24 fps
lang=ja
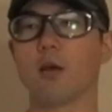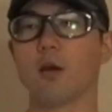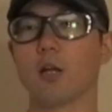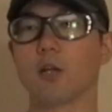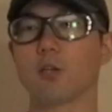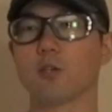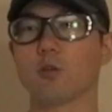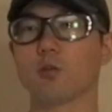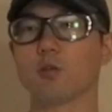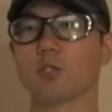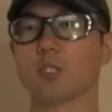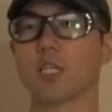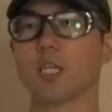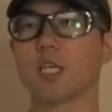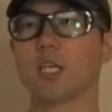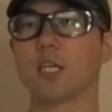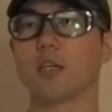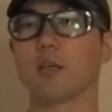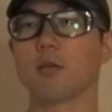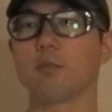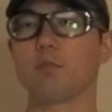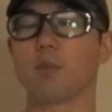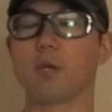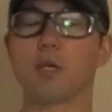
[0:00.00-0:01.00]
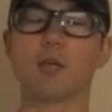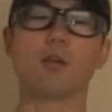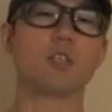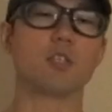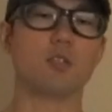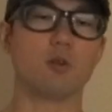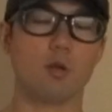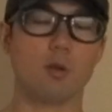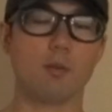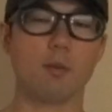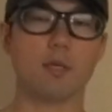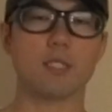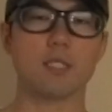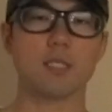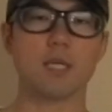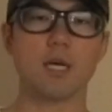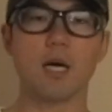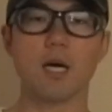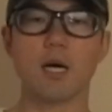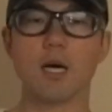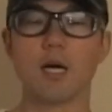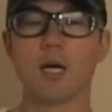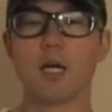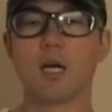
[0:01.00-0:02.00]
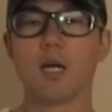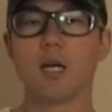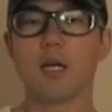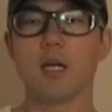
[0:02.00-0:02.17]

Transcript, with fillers: あの正直びっくりしておりますが、